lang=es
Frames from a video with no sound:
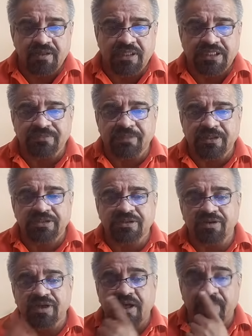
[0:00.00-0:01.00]
les
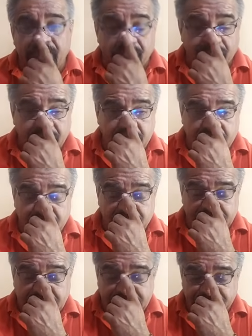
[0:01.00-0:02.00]
mencionaba, una
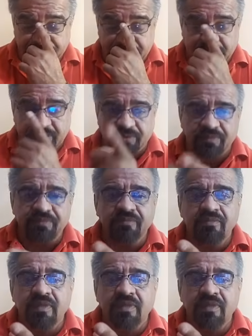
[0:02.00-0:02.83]
cosa es miedo,